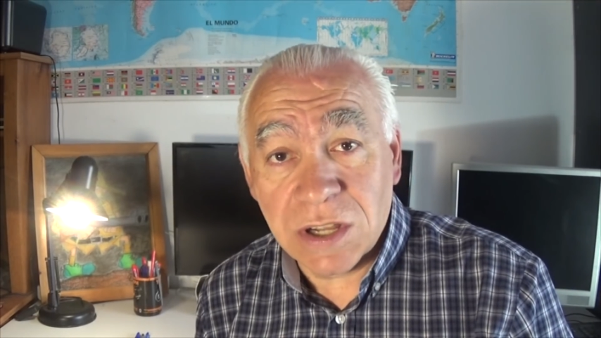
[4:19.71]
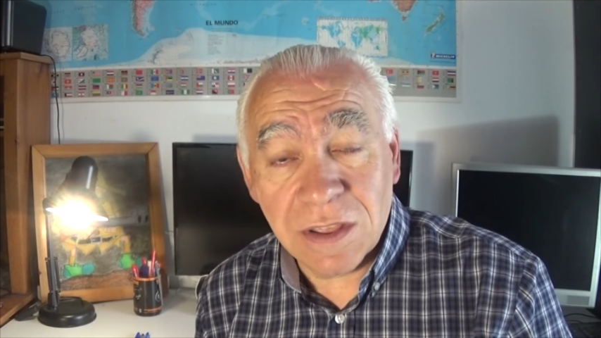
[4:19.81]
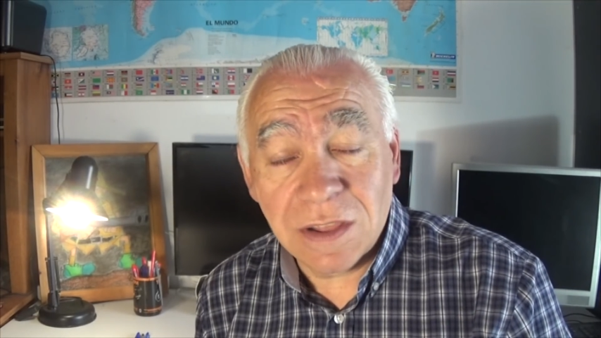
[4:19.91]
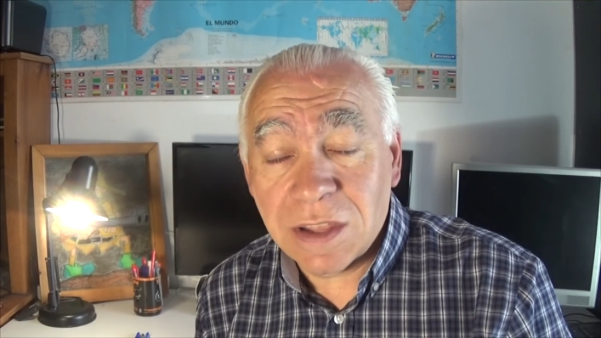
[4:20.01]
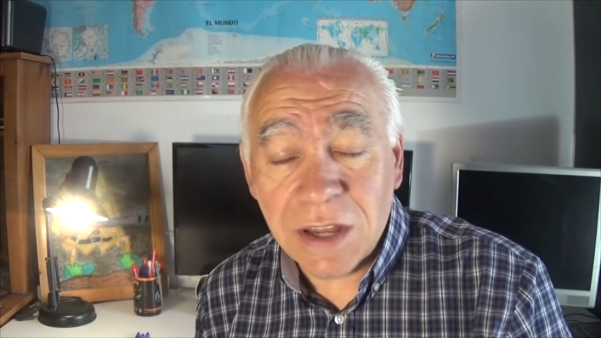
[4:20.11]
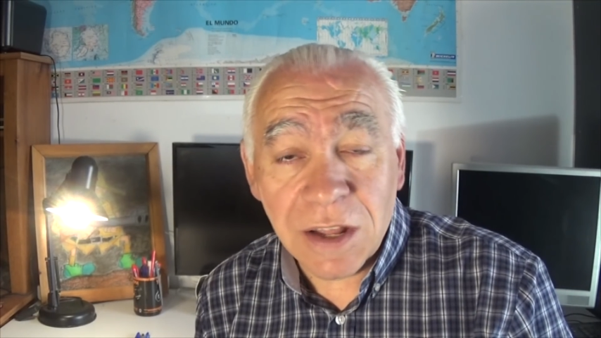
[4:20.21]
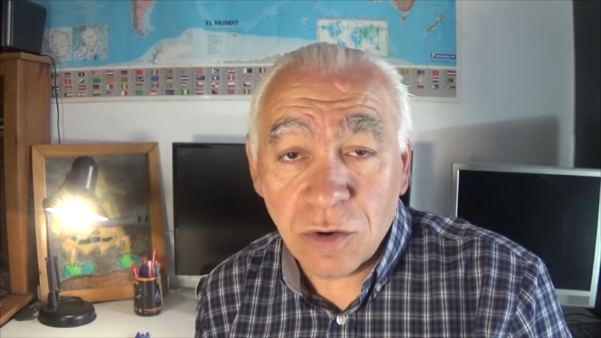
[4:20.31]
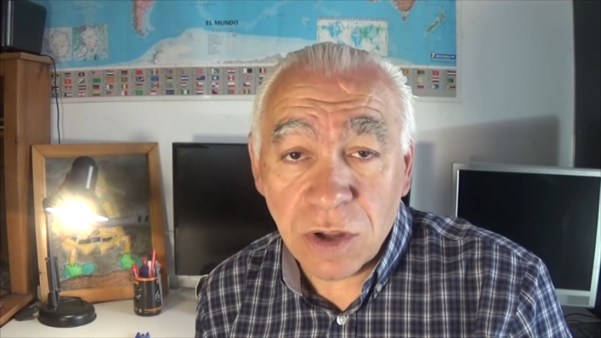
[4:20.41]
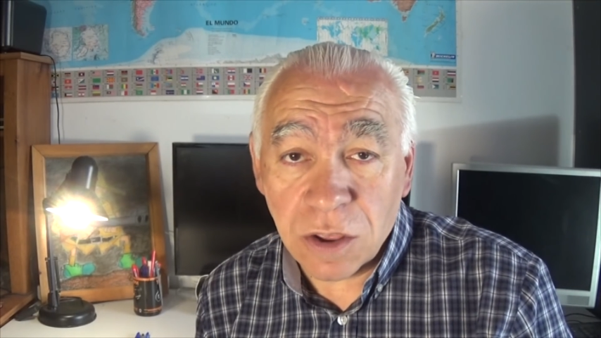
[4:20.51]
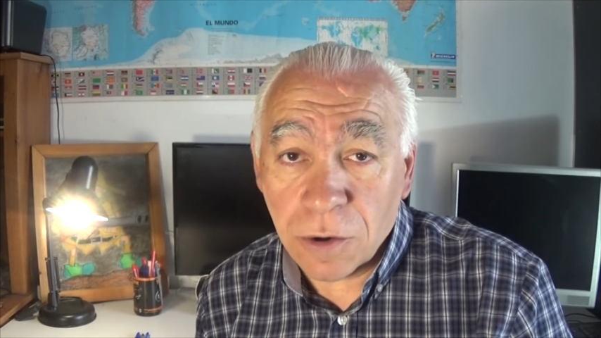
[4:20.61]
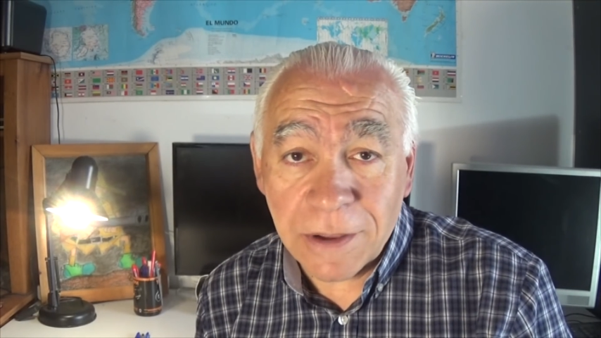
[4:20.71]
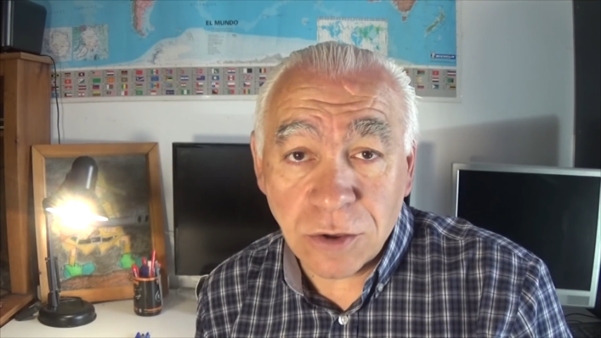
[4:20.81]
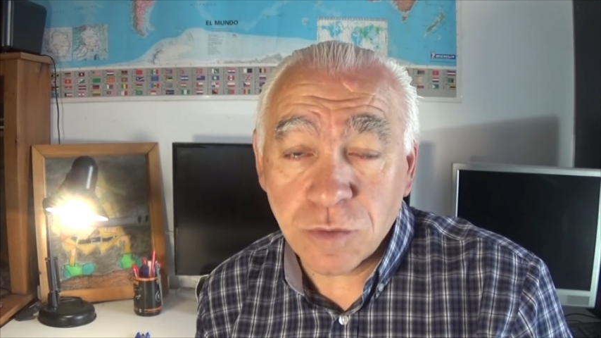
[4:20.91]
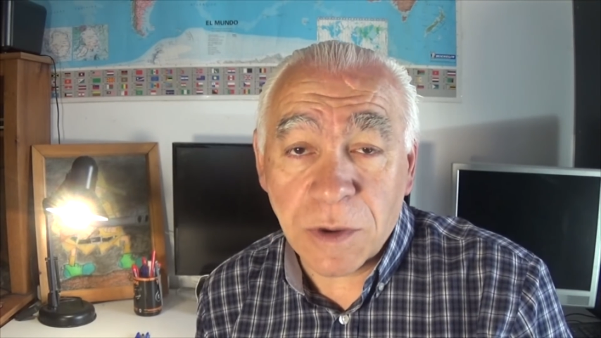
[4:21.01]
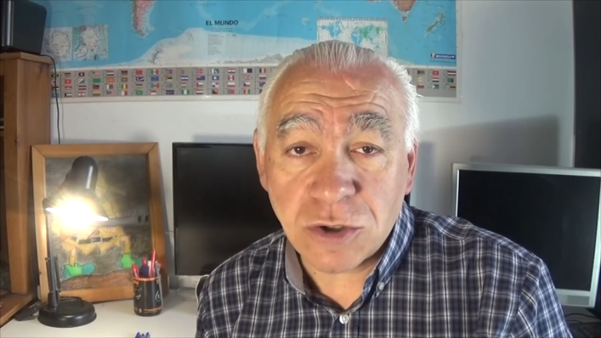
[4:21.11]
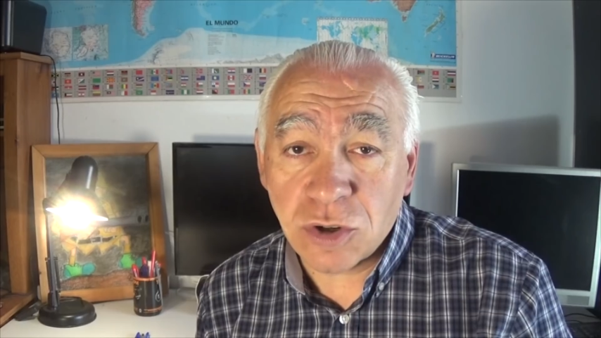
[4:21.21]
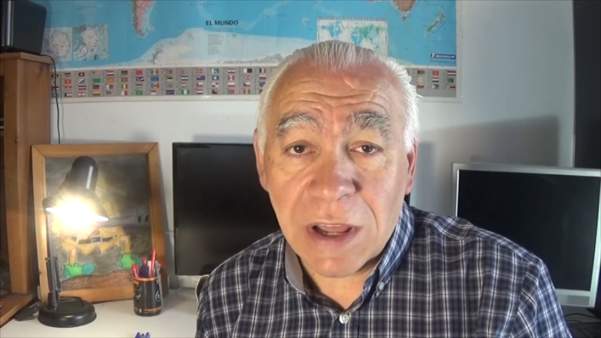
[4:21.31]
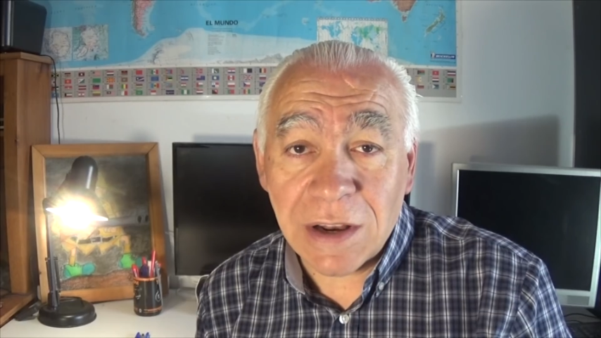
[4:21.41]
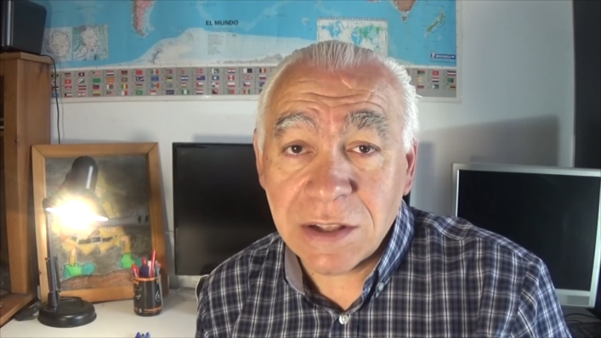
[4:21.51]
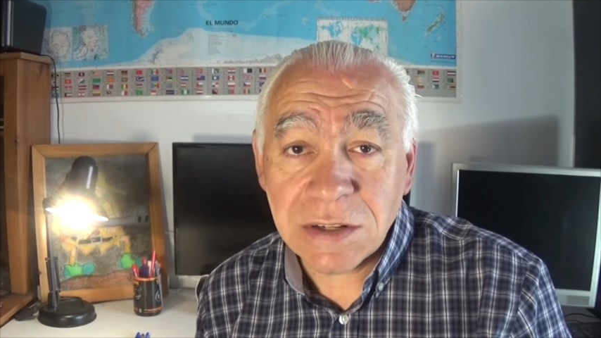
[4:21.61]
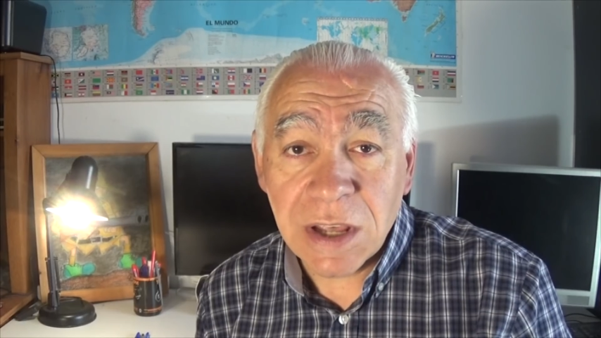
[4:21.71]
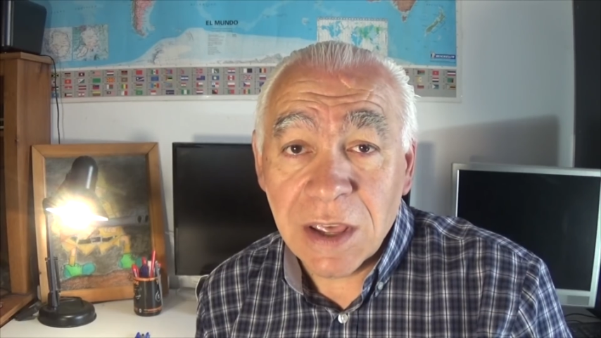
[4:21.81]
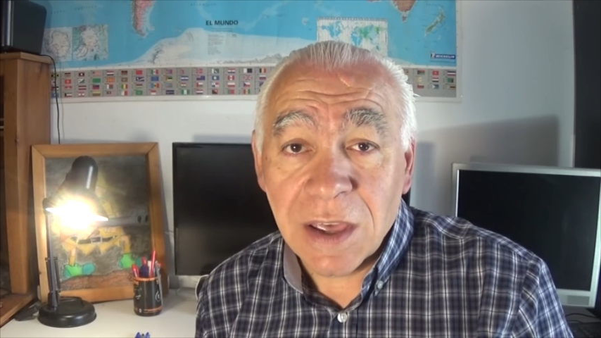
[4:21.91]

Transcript: ni del dinero, ni de objetos personales,